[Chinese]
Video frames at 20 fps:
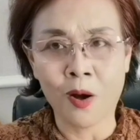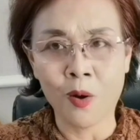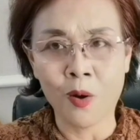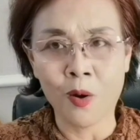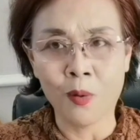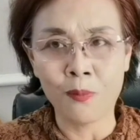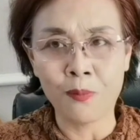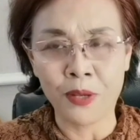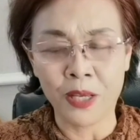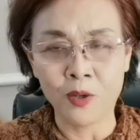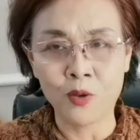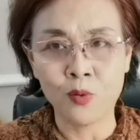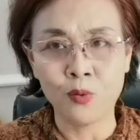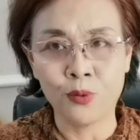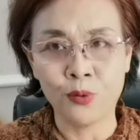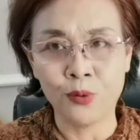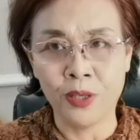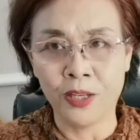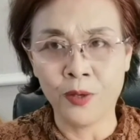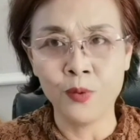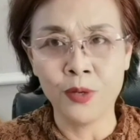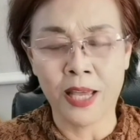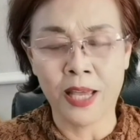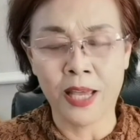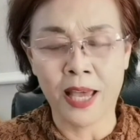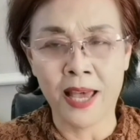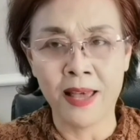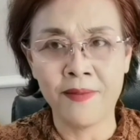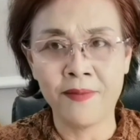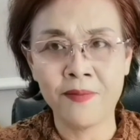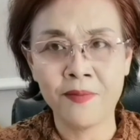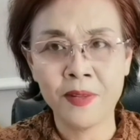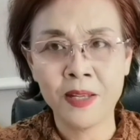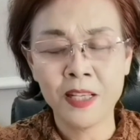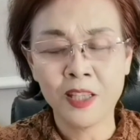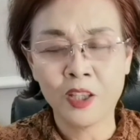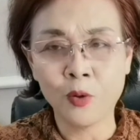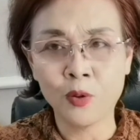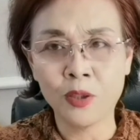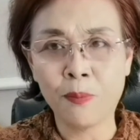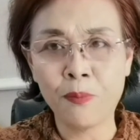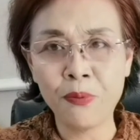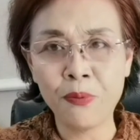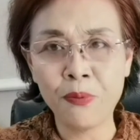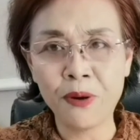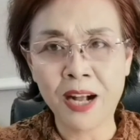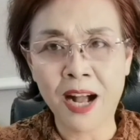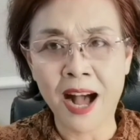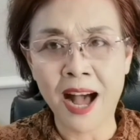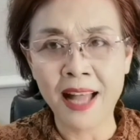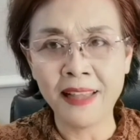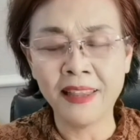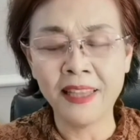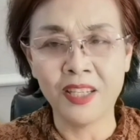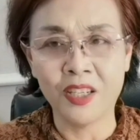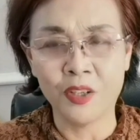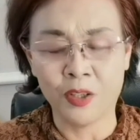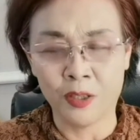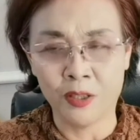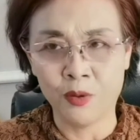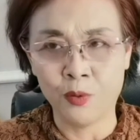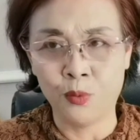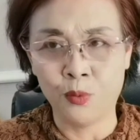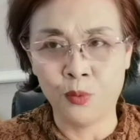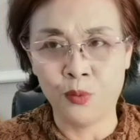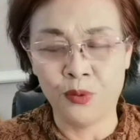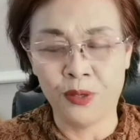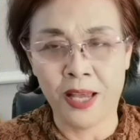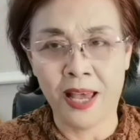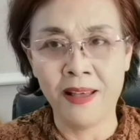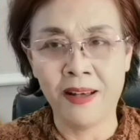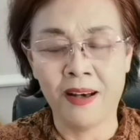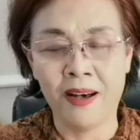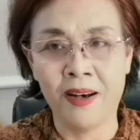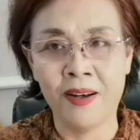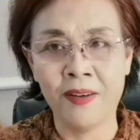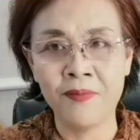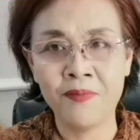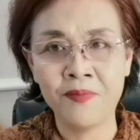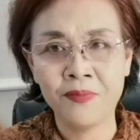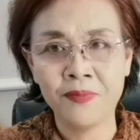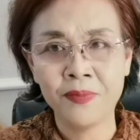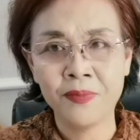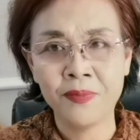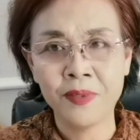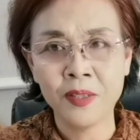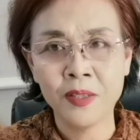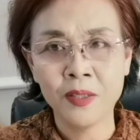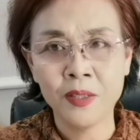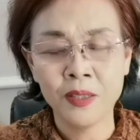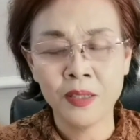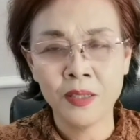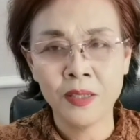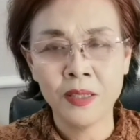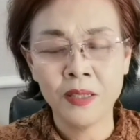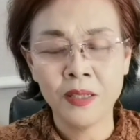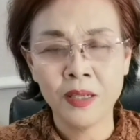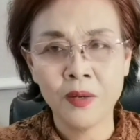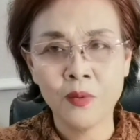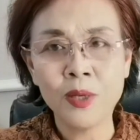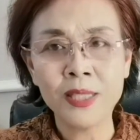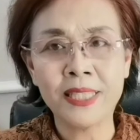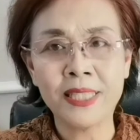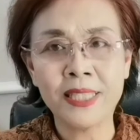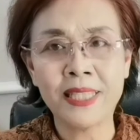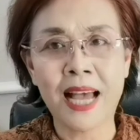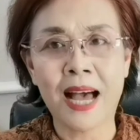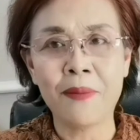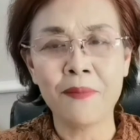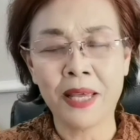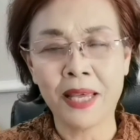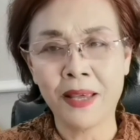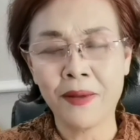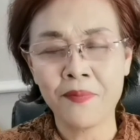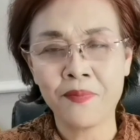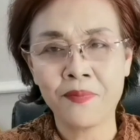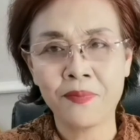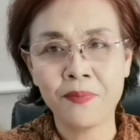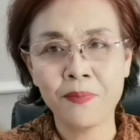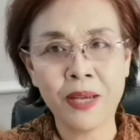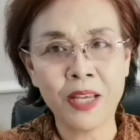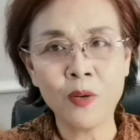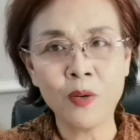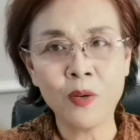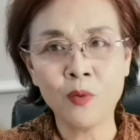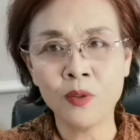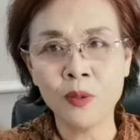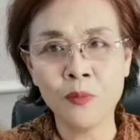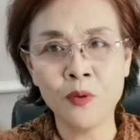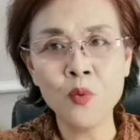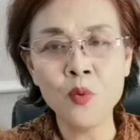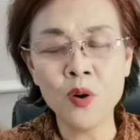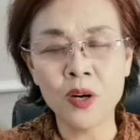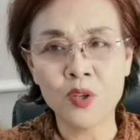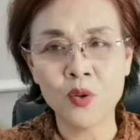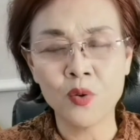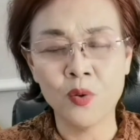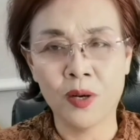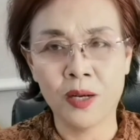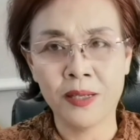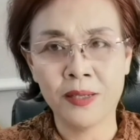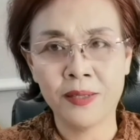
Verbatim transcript: 别处去留言，都是不堪的语言啊。我贾梅没有那么龌龊，